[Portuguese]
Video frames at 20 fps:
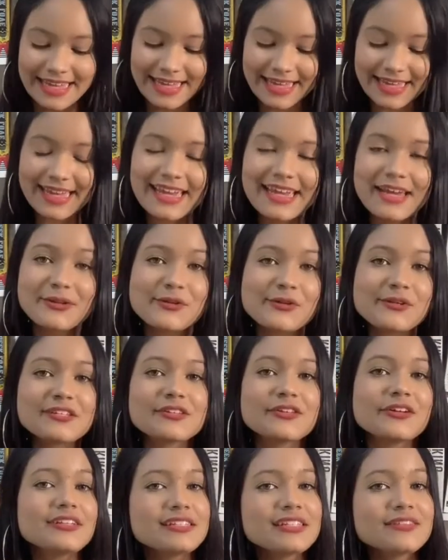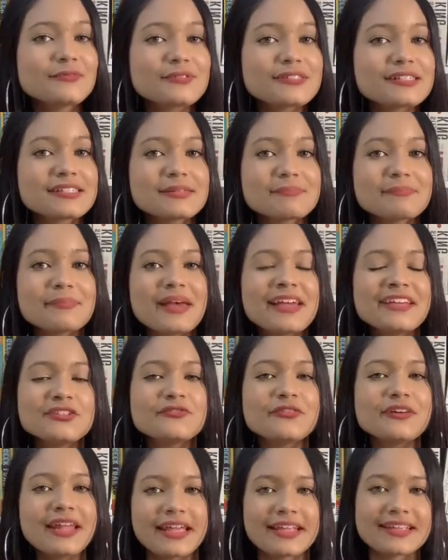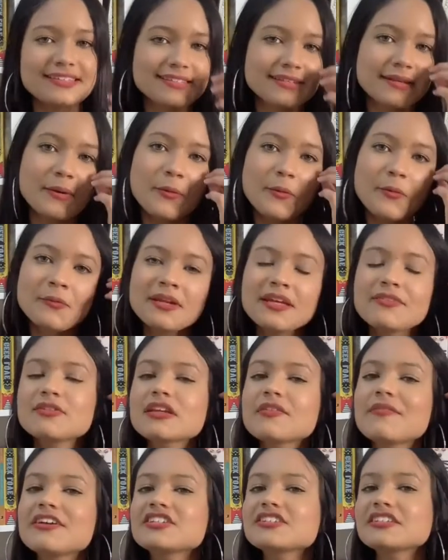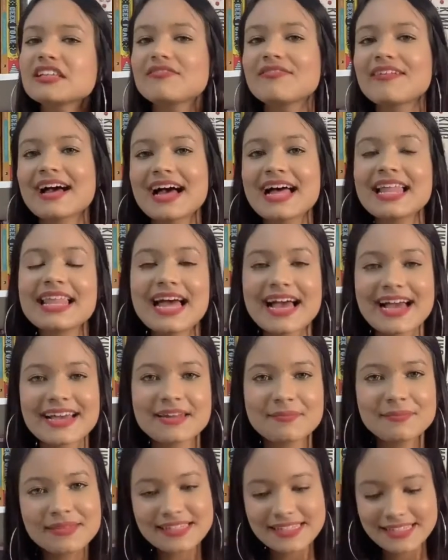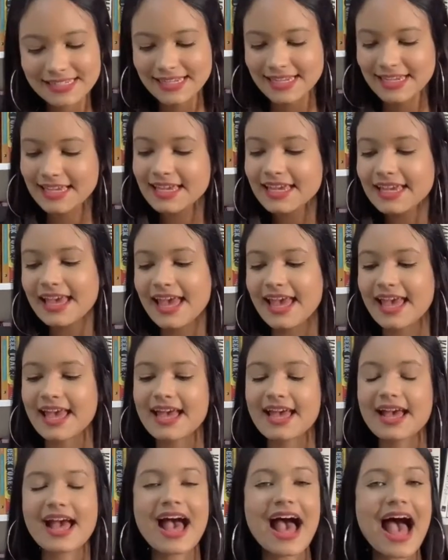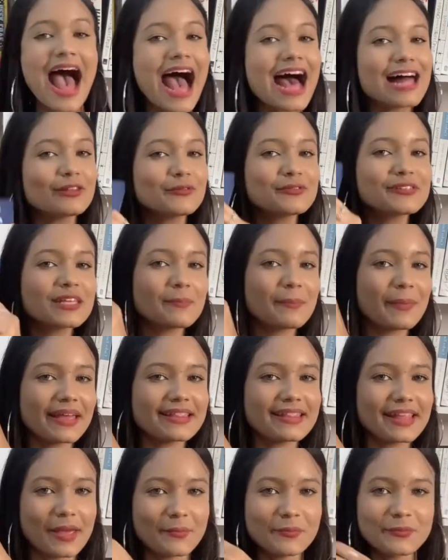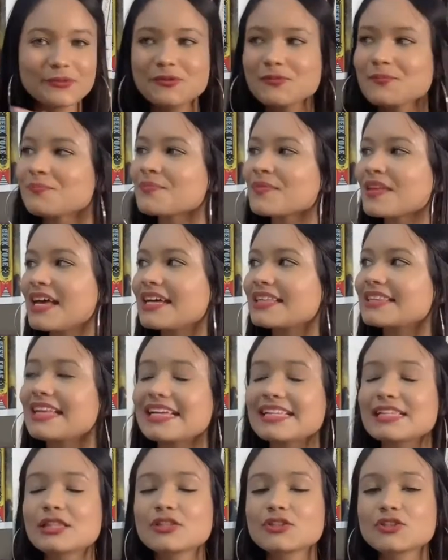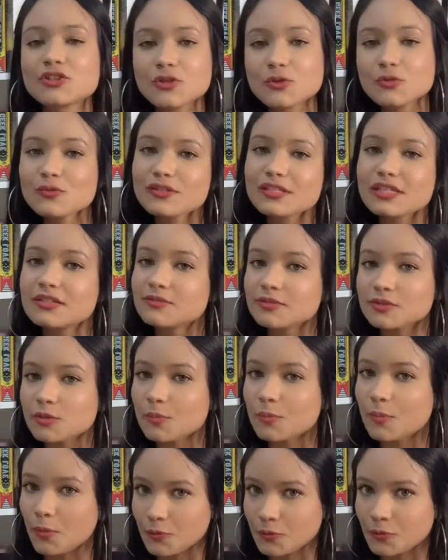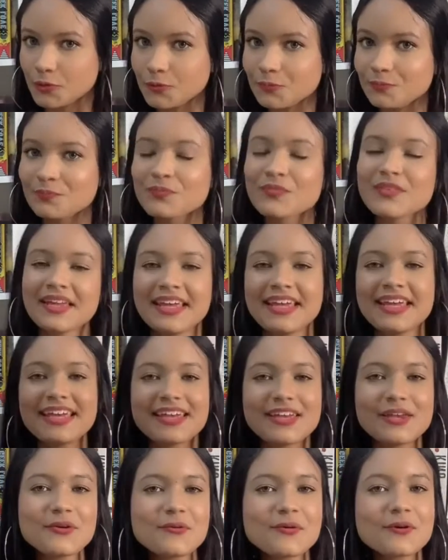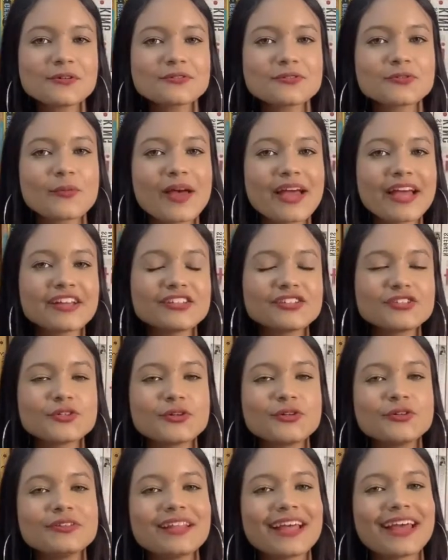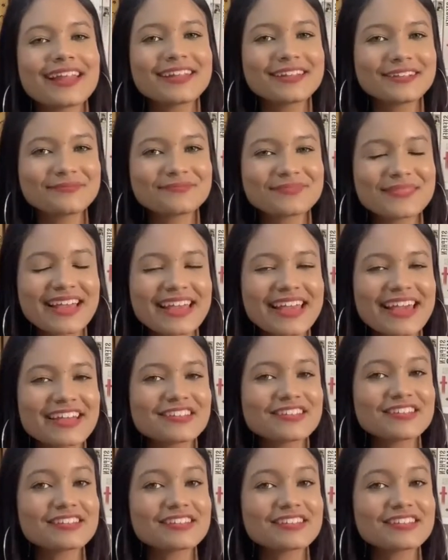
E eu trouxe dois livros bem diferentes. Um livro que vai te levar a lágrimas, que é A Luz Que Perdemos, da Jill Santopolo, e o outro é De Olho Nela, da Kate